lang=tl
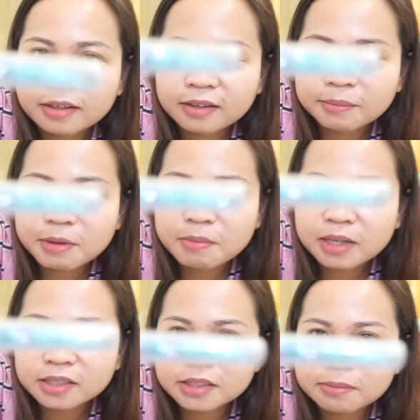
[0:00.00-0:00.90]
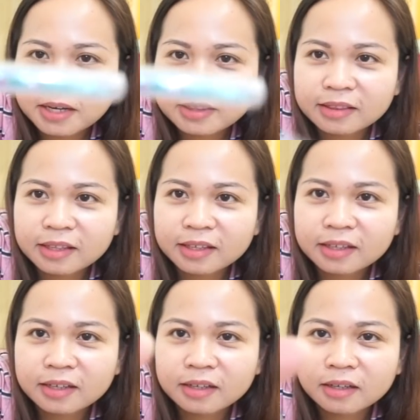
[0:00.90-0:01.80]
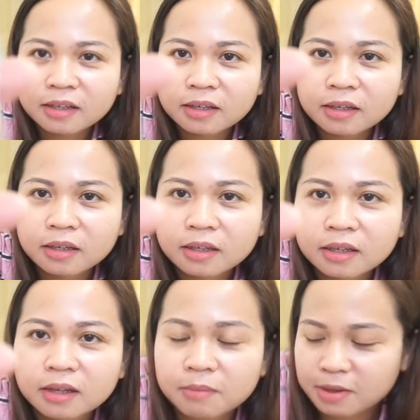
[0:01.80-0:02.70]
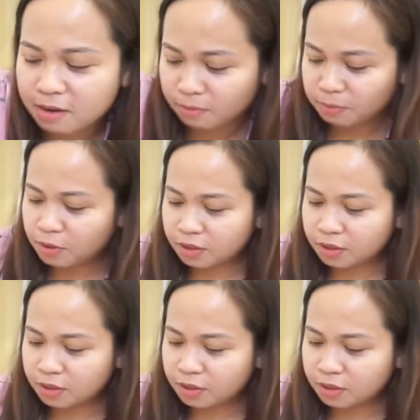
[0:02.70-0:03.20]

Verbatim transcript: May mga diamante. Malambot.